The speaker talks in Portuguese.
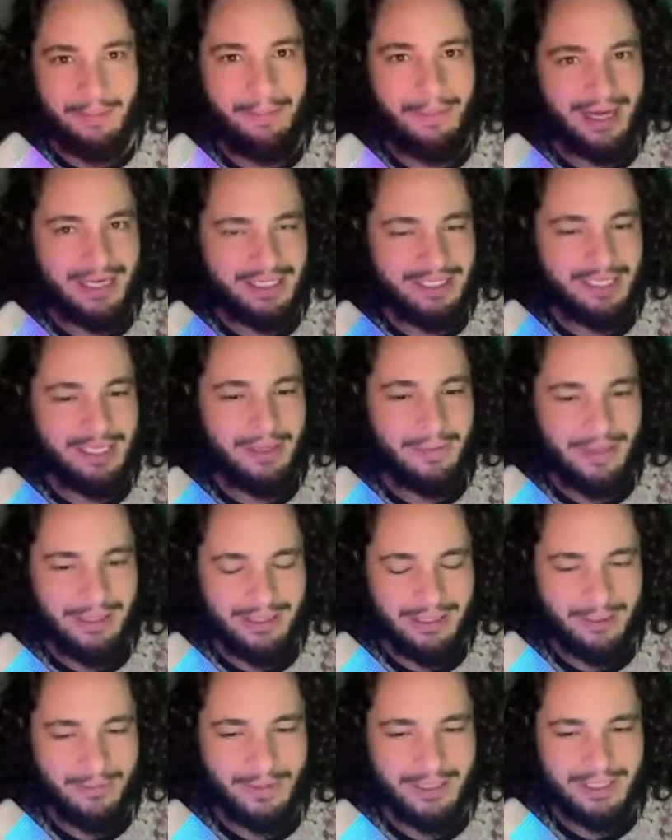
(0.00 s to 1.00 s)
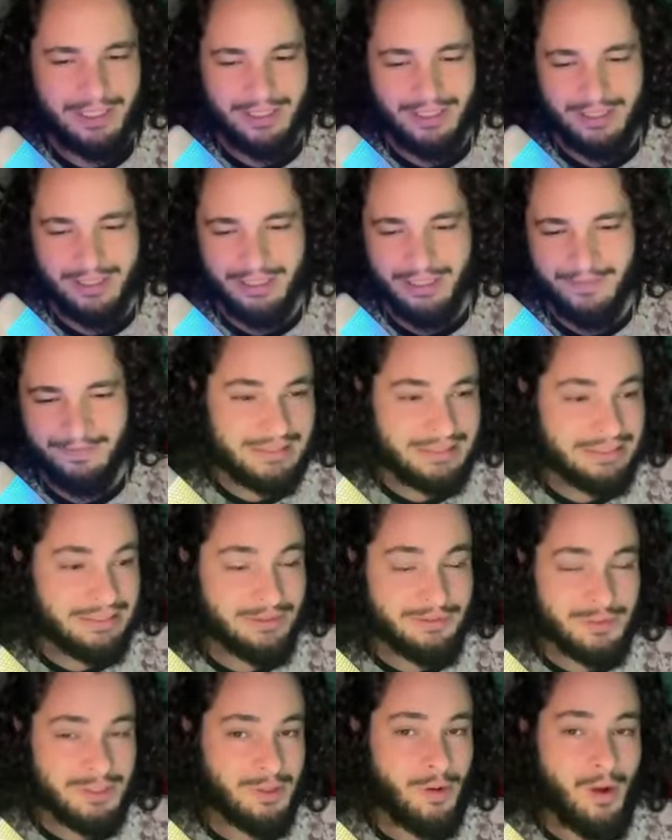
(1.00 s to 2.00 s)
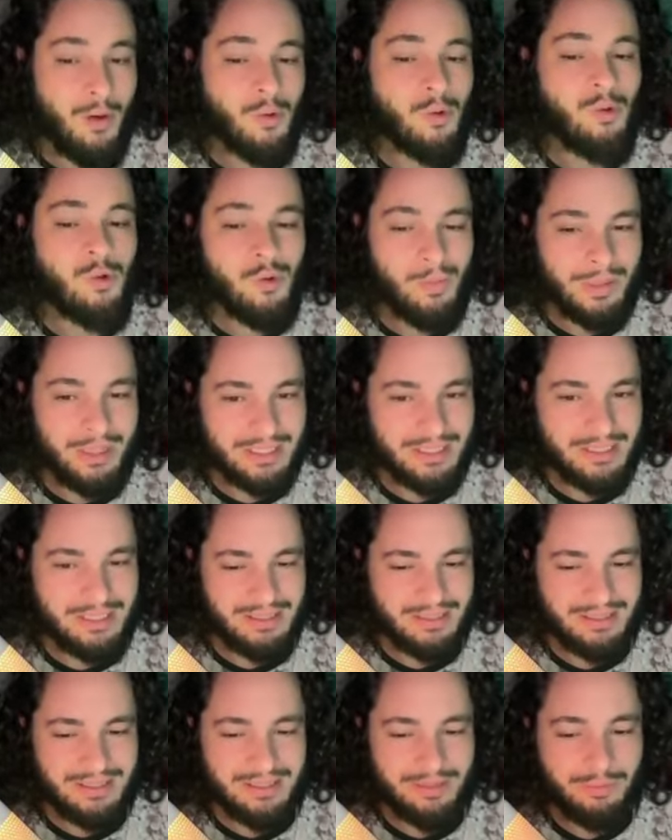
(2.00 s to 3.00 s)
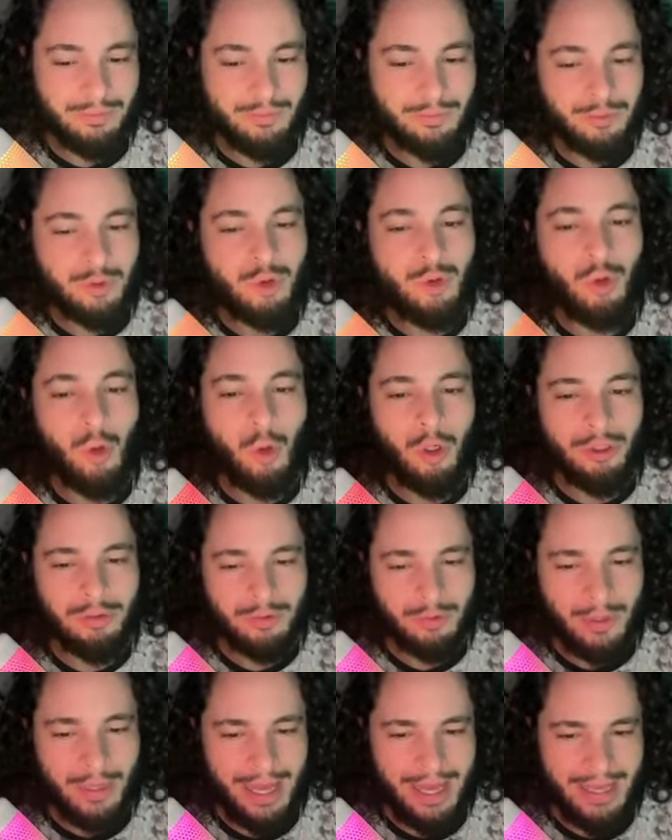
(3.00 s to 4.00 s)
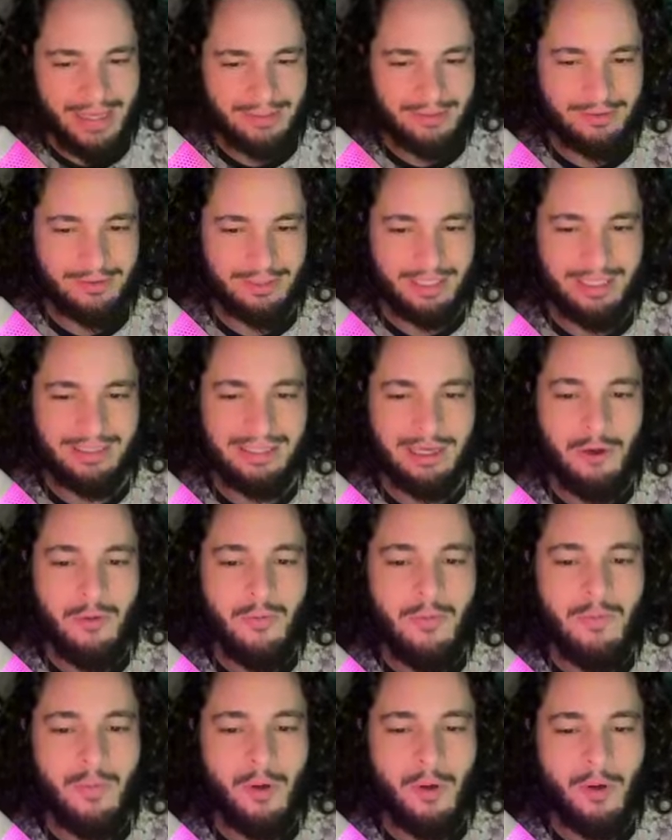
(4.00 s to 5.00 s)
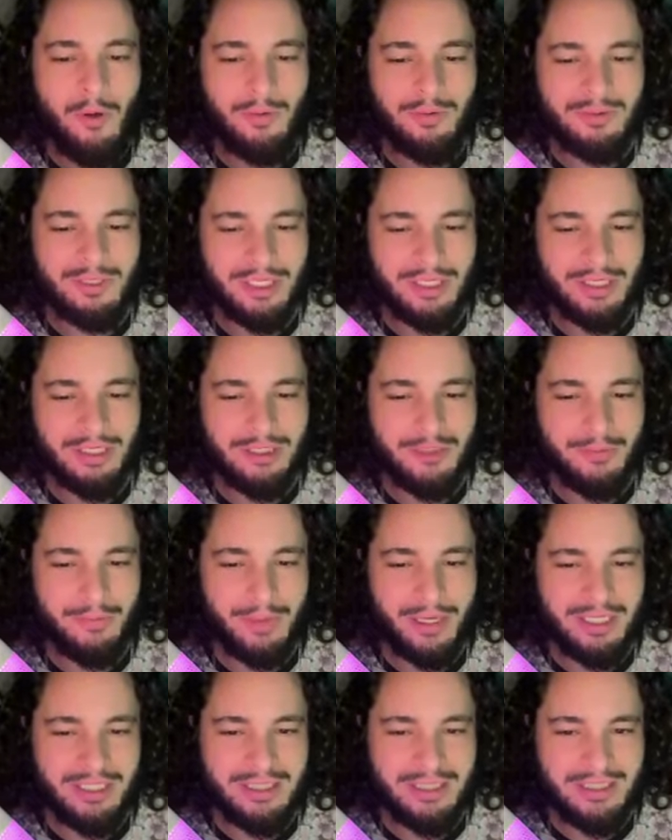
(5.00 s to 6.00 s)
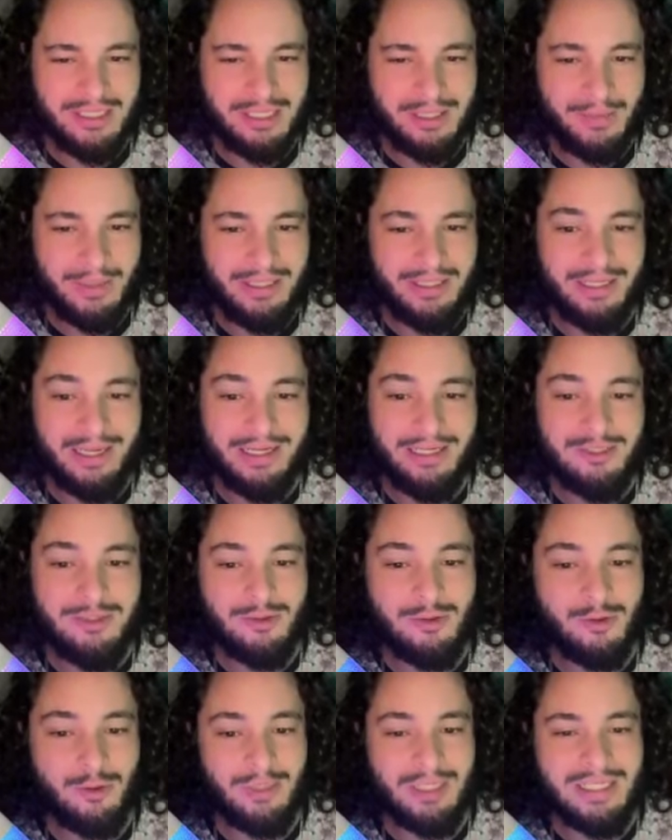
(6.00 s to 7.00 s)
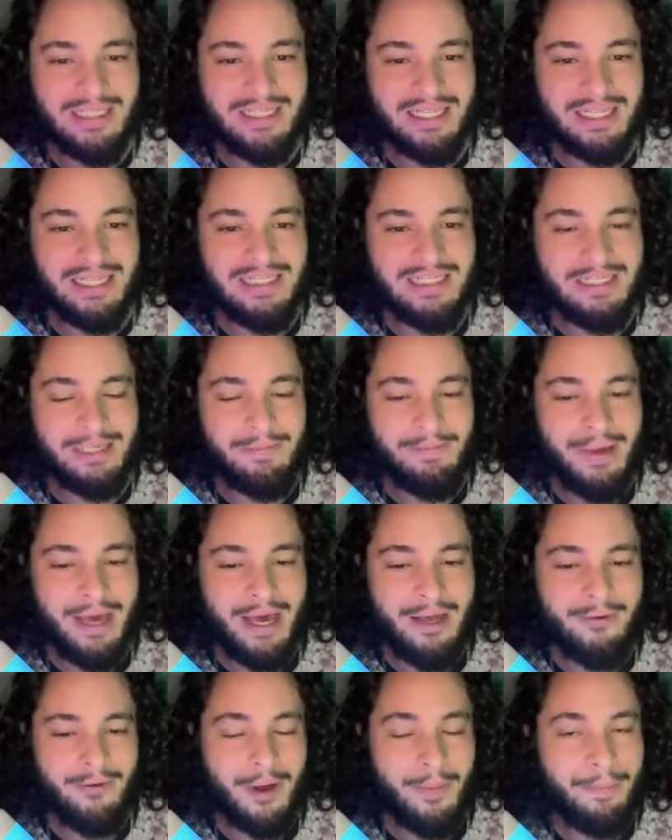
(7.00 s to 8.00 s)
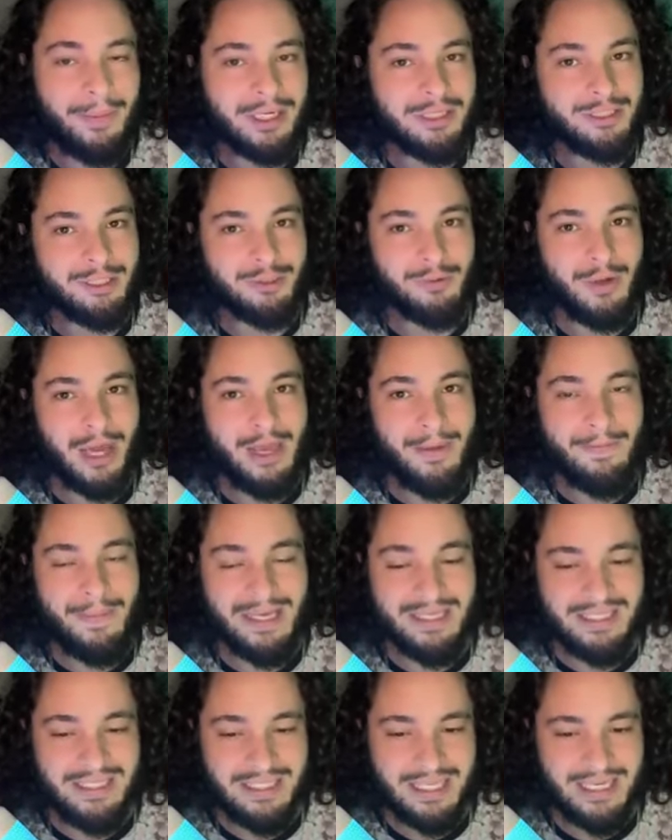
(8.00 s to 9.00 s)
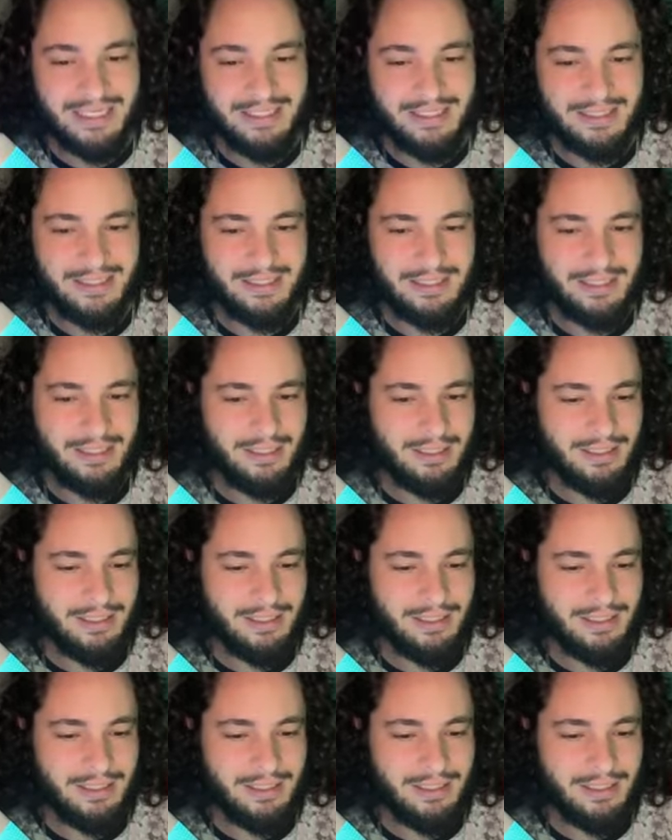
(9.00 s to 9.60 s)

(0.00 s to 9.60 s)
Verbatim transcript: mais de Elemental pra gente. E não são algumas, são todo o resto, né? Tem um monte aqui de páginas elementais, todas elas liberam a partir do RB6.